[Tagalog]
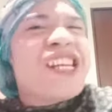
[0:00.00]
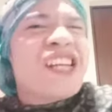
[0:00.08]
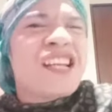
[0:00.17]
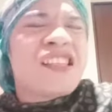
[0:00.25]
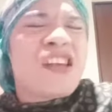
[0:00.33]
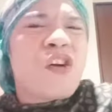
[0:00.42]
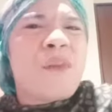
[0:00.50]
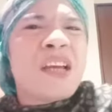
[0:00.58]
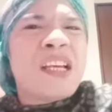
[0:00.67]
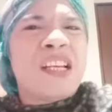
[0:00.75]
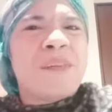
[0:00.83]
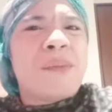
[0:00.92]
hindi kasi ako
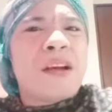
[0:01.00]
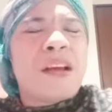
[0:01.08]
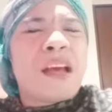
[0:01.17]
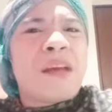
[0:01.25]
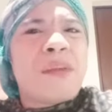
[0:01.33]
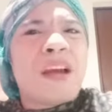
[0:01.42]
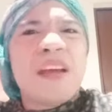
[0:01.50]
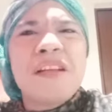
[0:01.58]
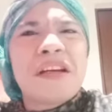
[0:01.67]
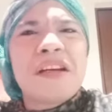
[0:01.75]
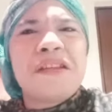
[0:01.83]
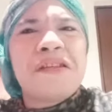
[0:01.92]
mahilig mag M. Ay, ito
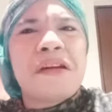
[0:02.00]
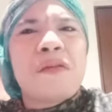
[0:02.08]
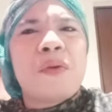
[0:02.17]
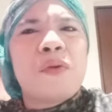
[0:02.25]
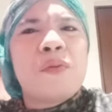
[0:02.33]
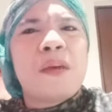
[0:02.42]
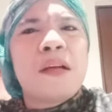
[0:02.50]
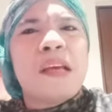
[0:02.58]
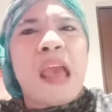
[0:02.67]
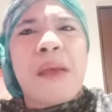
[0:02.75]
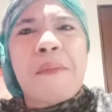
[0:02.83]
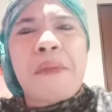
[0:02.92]
ka, hindi ako marunong
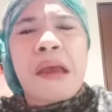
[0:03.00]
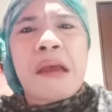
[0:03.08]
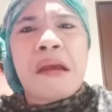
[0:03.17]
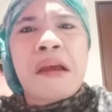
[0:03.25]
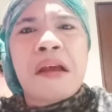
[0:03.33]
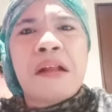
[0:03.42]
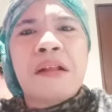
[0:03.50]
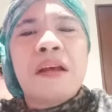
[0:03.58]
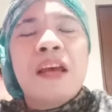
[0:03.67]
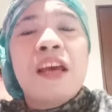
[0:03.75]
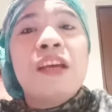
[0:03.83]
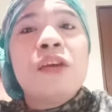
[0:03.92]
mag-ML.
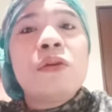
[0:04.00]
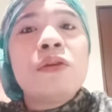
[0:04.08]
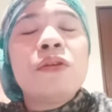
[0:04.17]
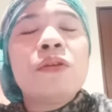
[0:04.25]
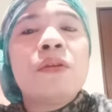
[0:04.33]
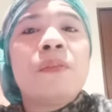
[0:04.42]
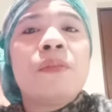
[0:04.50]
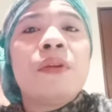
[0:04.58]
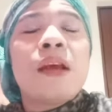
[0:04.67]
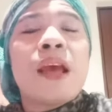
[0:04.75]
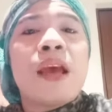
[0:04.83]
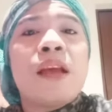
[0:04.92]
Yung
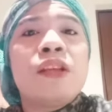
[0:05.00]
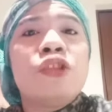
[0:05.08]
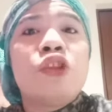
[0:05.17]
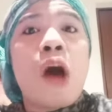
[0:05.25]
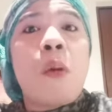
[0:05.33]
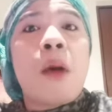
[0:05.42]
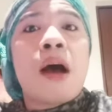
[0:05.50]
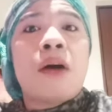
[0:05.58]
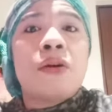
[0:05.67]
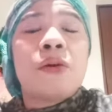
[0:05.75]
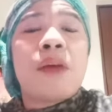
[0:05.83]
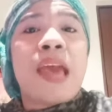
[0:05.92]
jowa
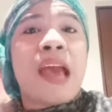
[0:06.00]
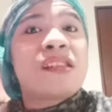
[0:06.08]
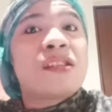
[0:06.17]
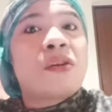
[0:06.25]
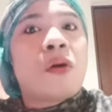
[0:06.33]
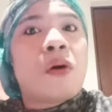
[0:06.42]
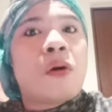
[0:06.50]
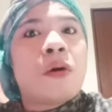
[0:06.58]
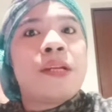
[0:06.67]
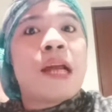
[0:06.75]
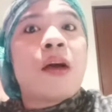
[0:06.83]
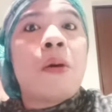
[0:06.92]
ko, yung ex ko,
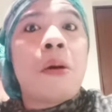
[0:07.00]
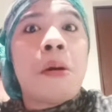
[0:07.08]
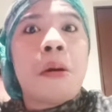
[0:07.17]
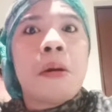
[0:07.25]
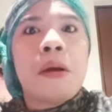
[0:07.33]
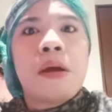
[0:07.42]
nako,